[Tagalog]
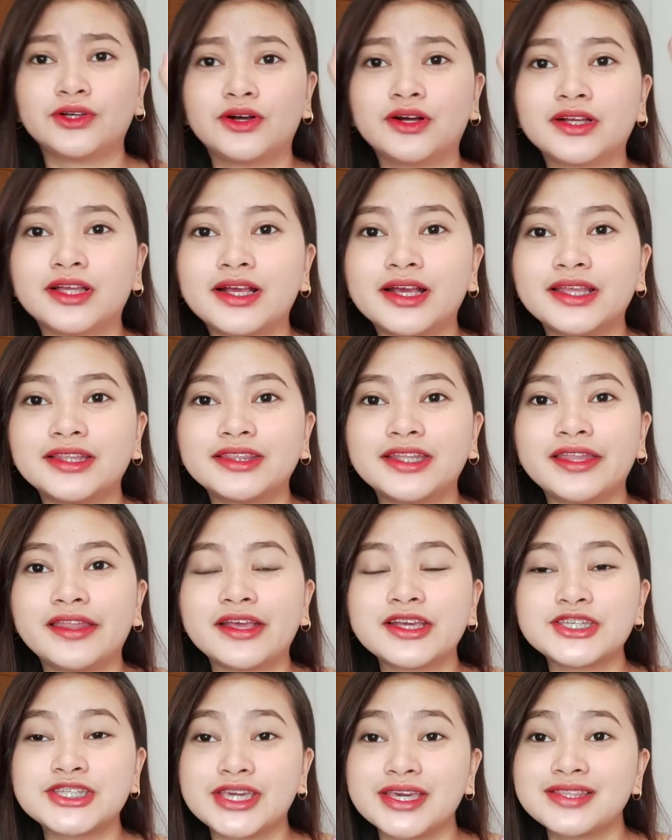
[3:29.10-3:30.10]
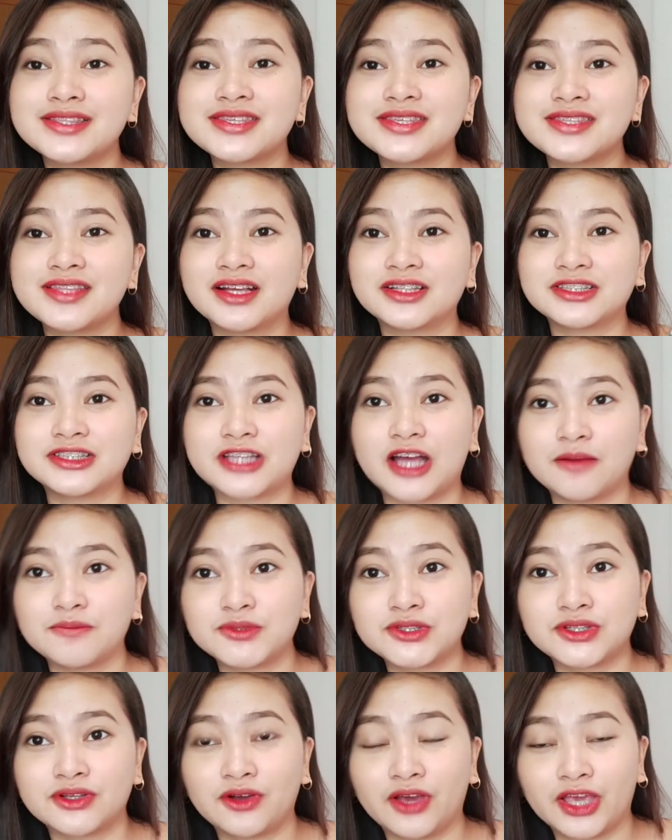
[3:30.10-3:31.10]
So, ang gaganda ng shades ng
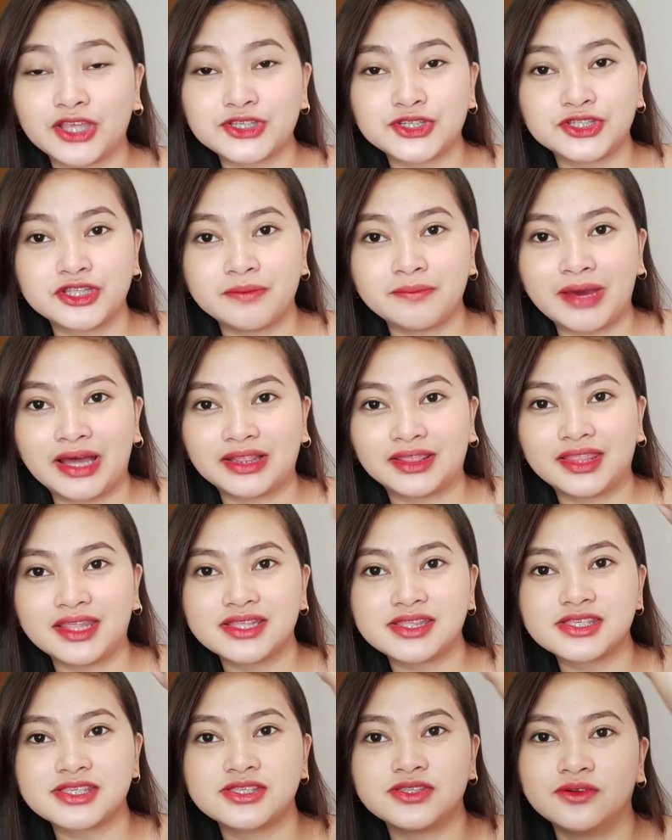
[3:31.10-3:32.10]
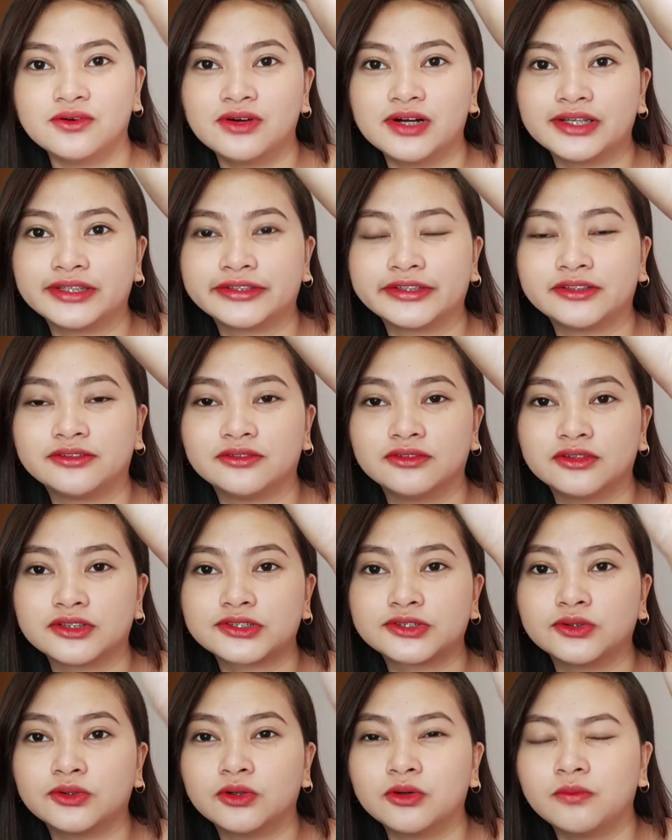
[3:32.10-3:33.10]
Sam's ko de Matte no? Ayan.
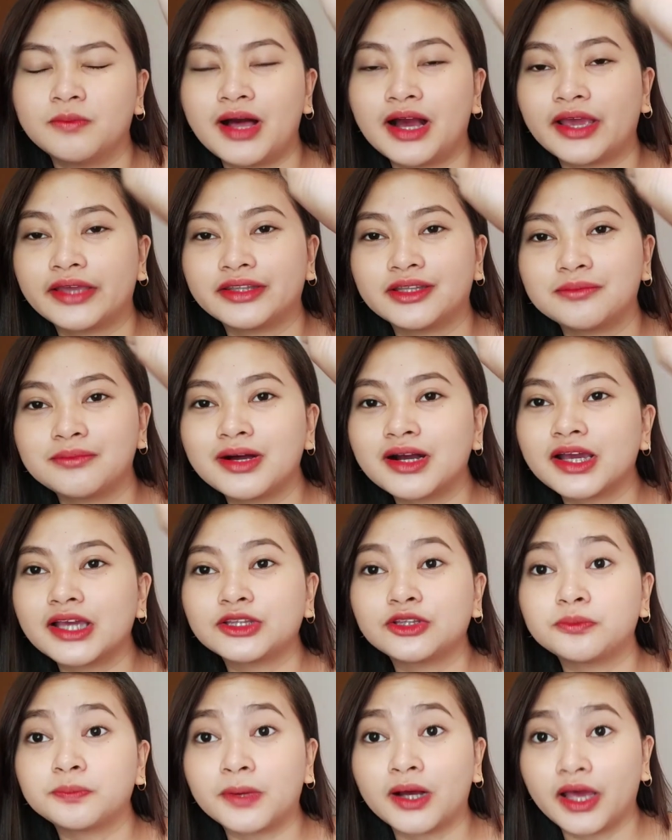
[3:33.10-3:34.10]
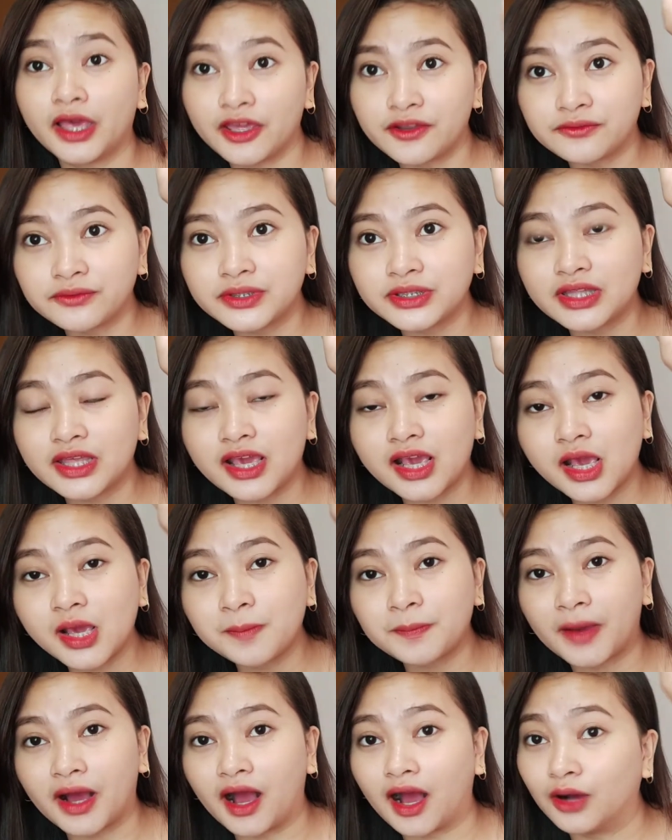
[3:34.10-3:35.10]
So, bagay na bagay ko pang everyday,
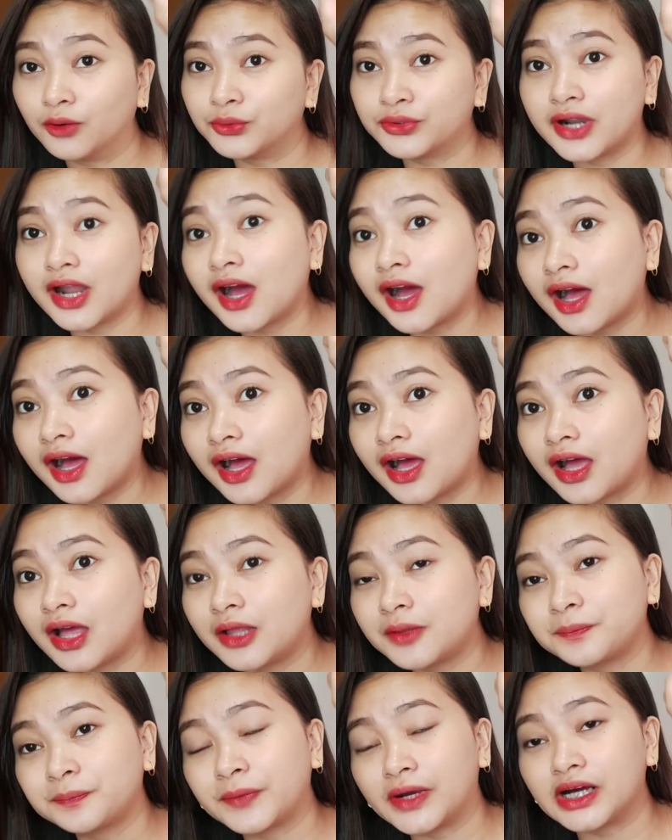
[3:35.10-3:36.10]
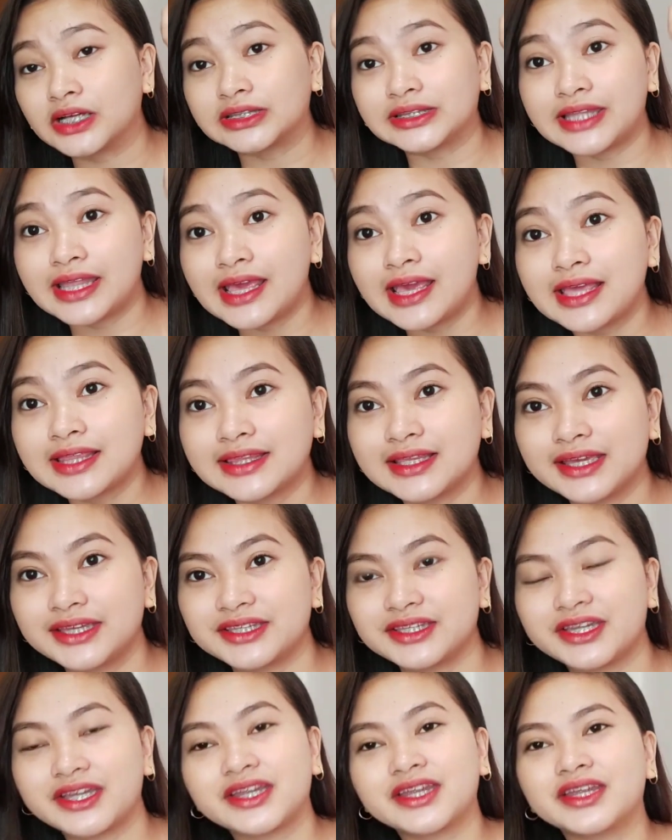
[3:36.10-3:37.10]
pang aurahan, pang date,
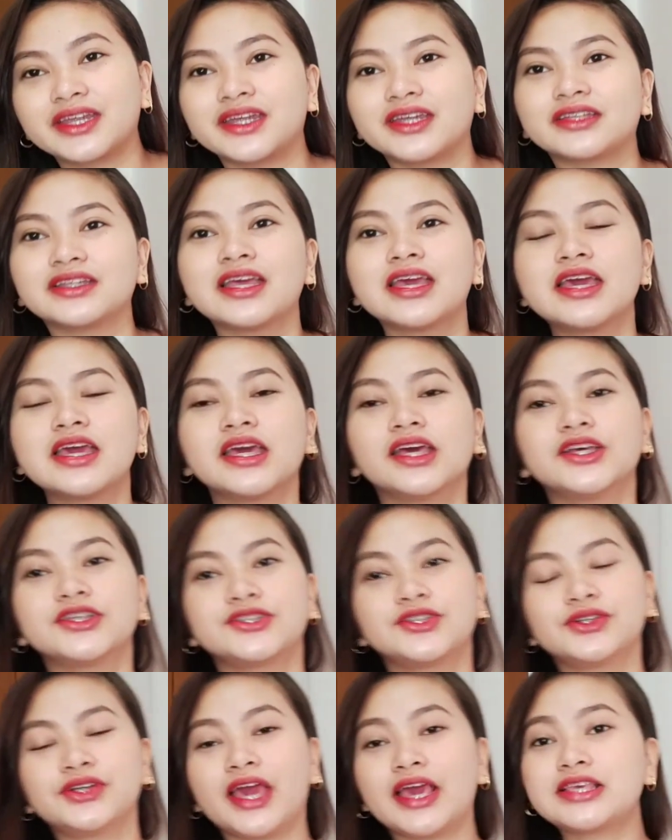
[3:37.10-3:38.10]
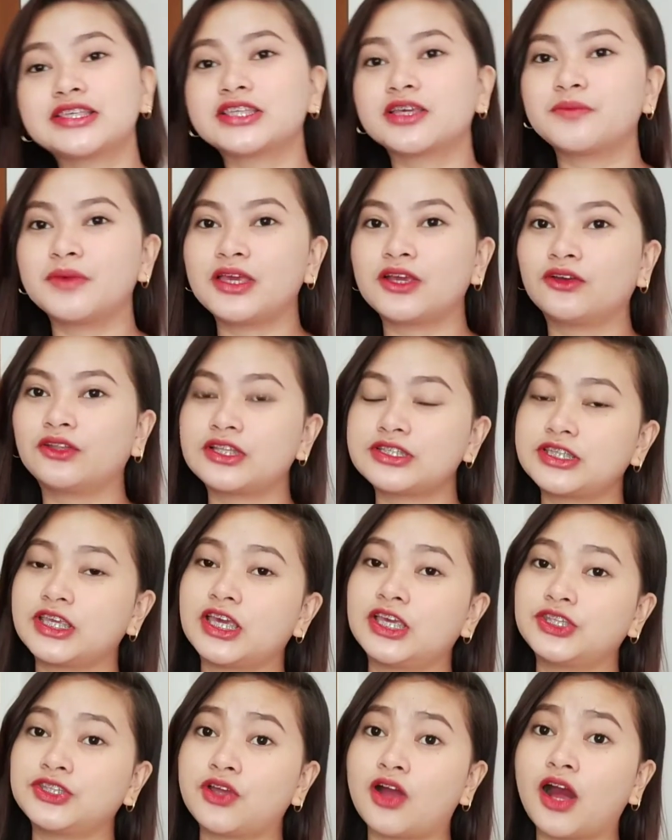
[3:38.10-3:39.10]
ganyan. So, guys, sabihin ko na
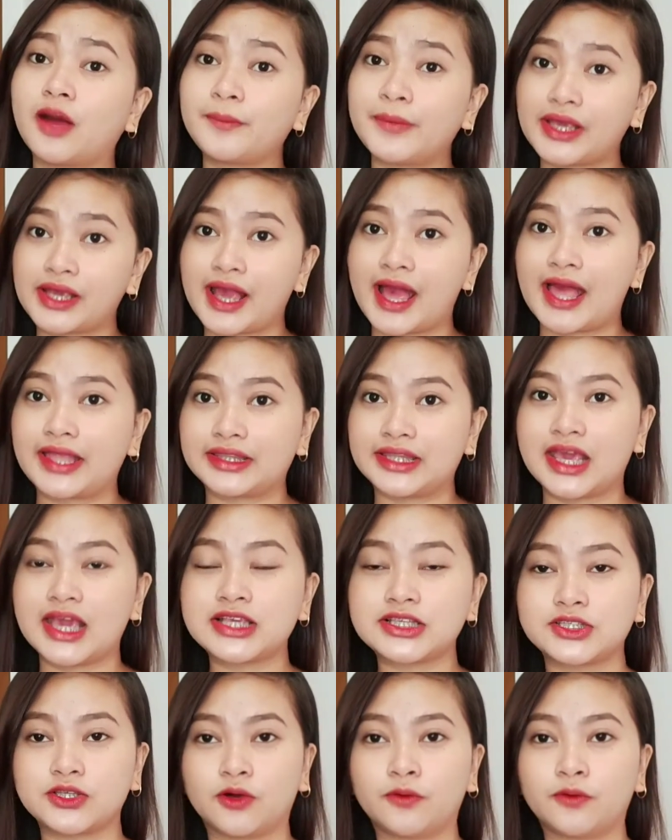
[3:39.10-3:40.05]
sa inyo ang mechanics.